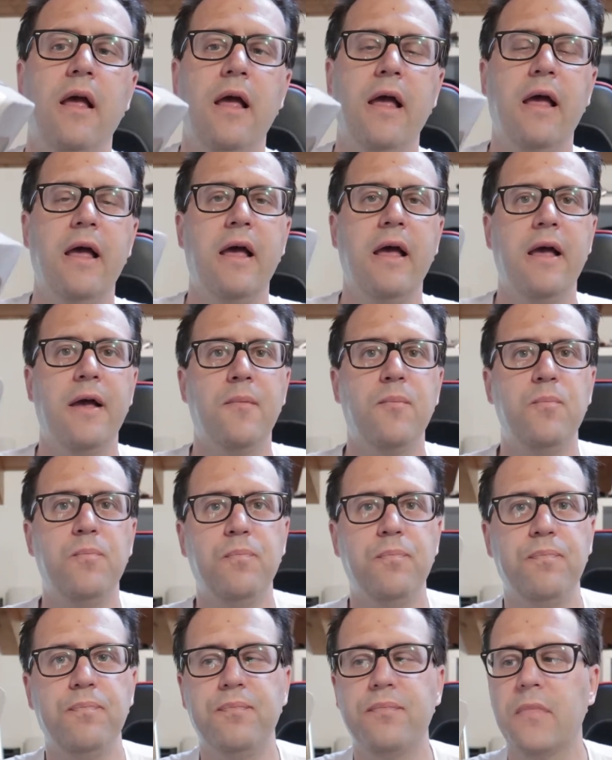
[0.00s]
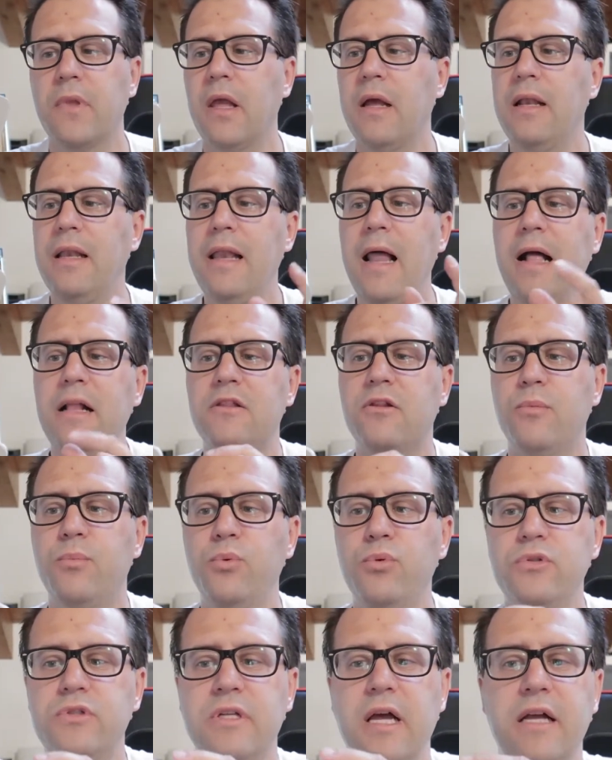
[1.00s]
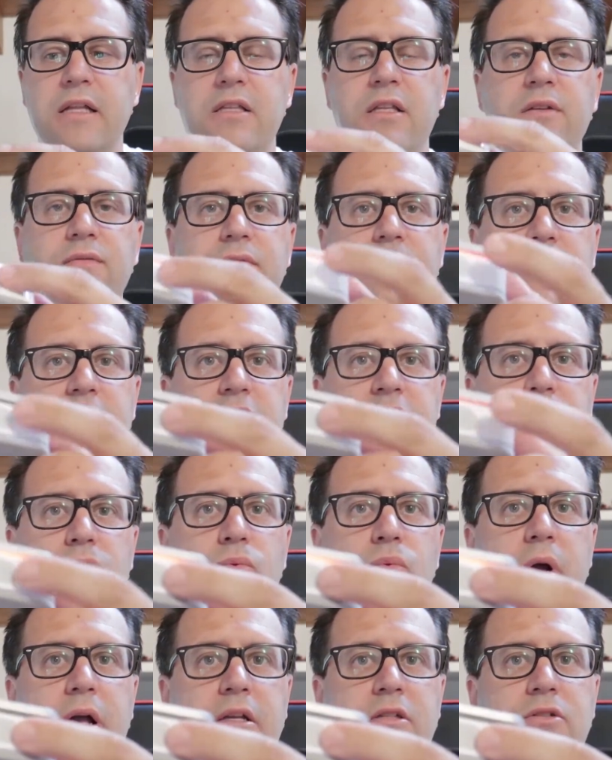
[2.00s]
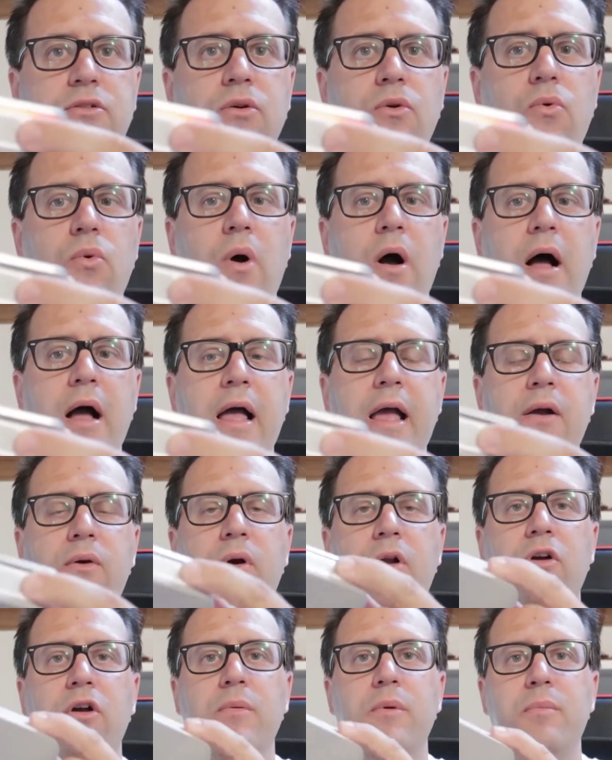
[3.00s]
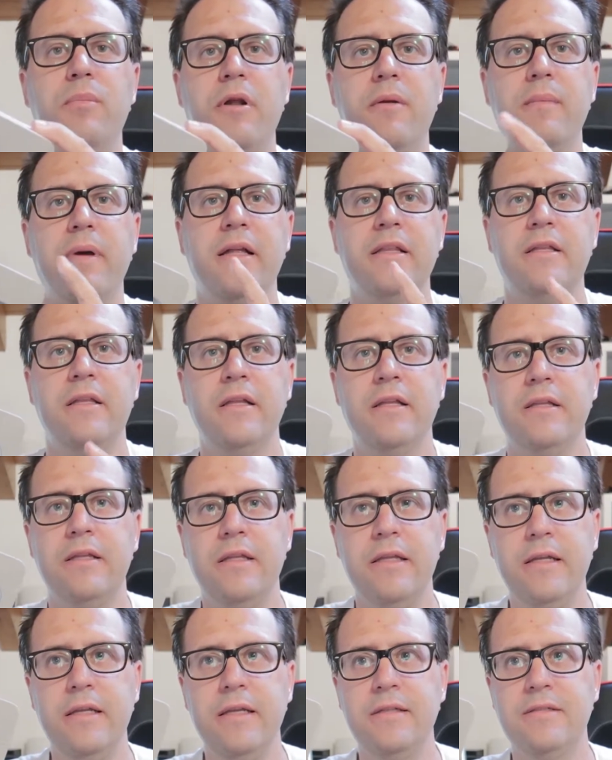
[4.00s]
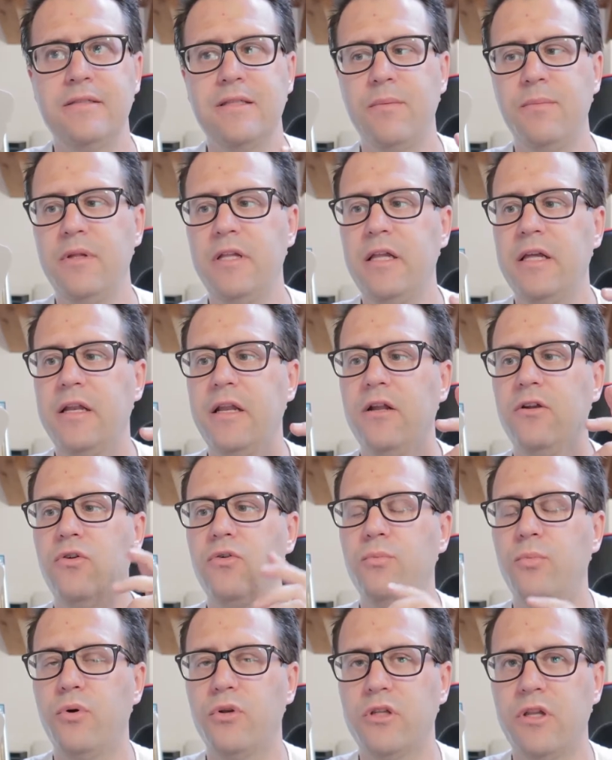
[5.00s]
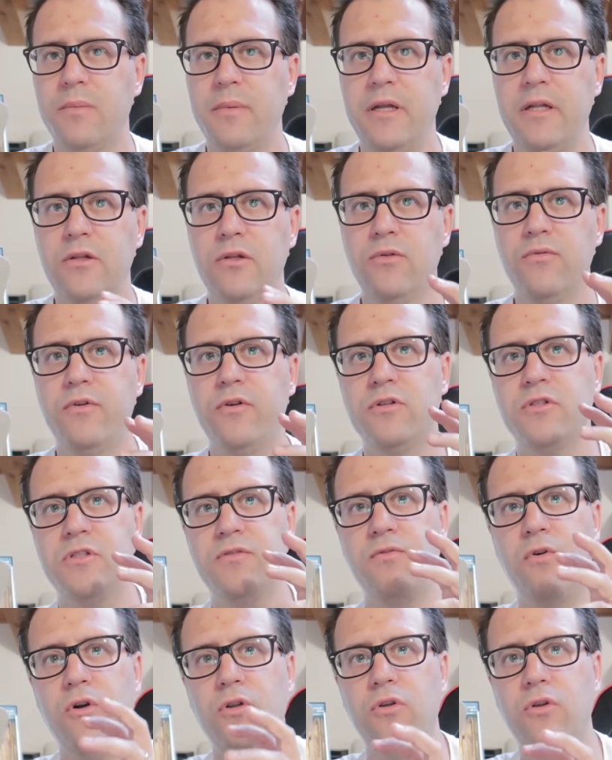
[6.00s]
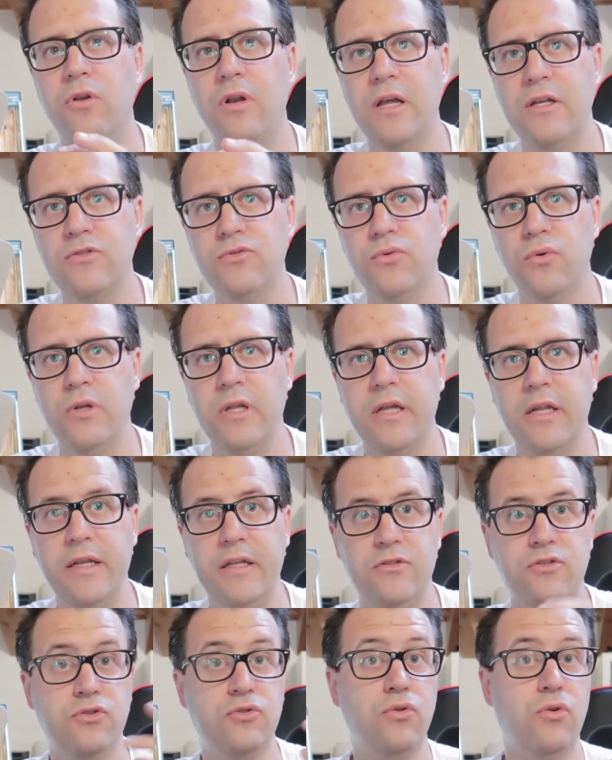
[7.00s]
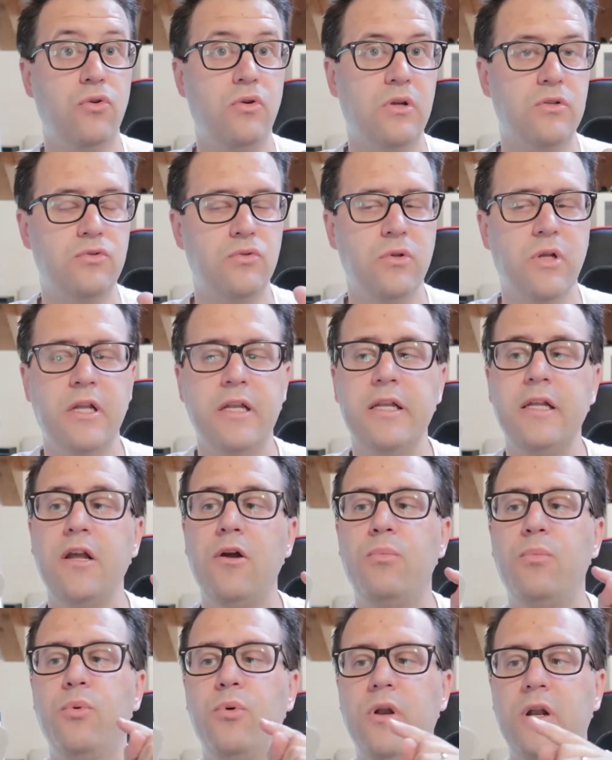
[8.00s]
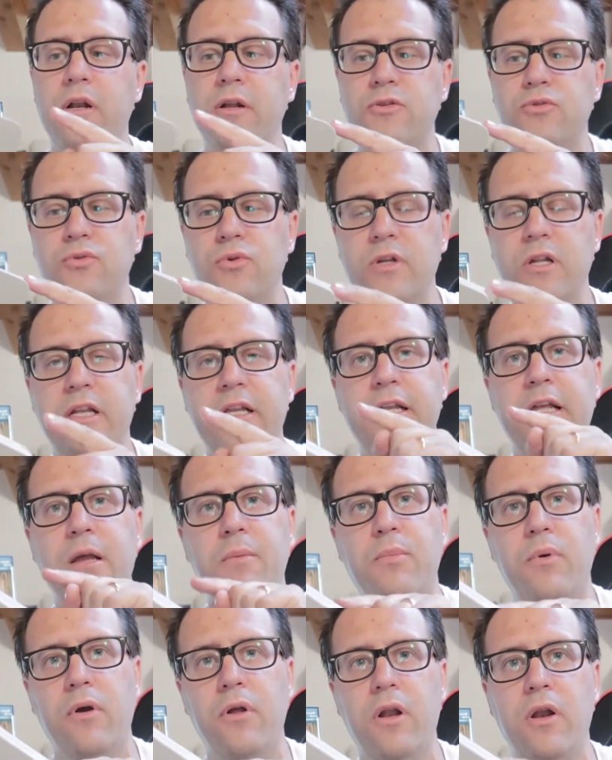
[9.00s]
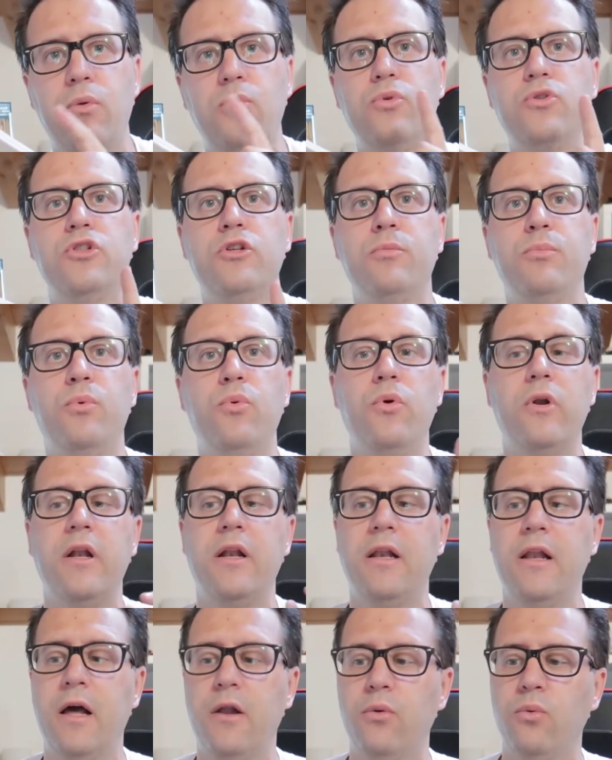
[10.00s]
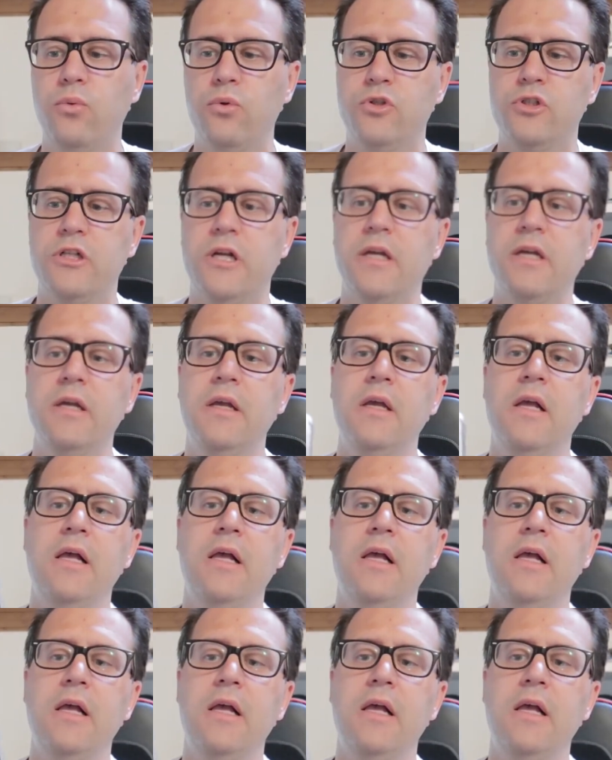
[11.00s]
Ehm, l'altro pulsante invece, questo qua, è quello che mi permette di stabilire il comportamento, ovvero se voglio la suoneria, solo la suoneria, oppure la suoneria e poi la luce, oppure la luce.